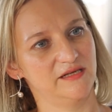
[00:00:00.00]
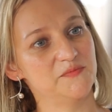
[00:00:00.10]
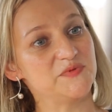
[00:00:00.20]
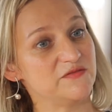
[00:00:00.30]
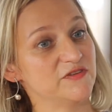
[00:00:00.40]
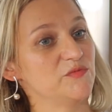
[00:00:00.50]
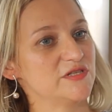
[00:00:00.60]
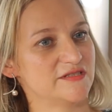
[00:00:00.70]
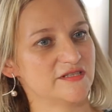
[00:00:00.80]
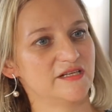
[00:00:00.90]
Hepsi
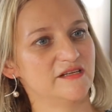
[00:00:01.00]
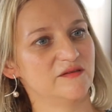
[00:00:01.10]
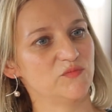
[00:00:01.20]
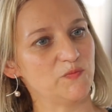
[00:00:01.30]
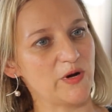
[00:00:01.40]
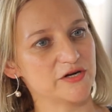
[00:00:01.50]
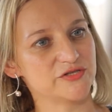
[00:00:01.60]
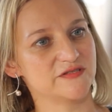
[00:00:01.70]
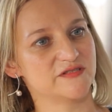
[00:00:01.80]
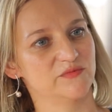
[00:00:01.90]
feminist hareketin bir
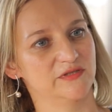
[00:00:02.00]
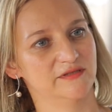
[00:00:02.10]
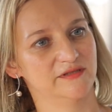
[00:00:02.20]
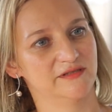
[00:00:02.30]
parçası mı?